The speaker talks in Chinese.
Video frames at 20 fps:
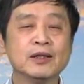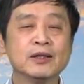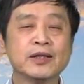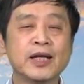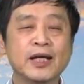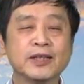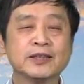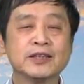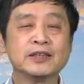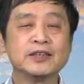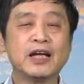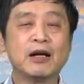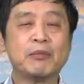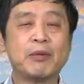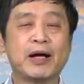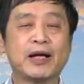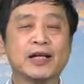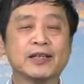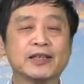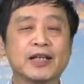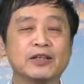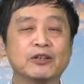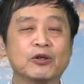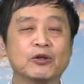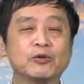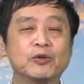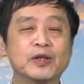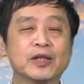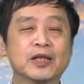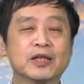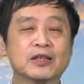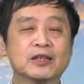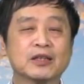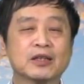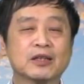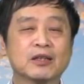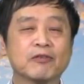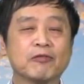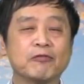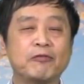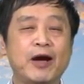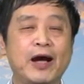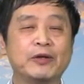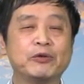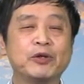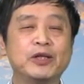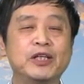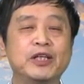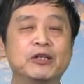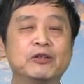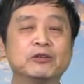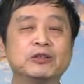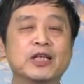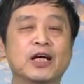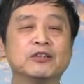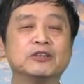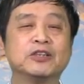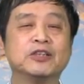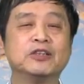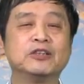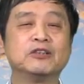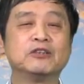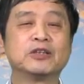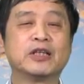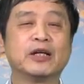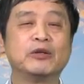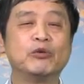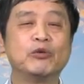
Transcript: 但是要把它等同于。反对刘少奇就等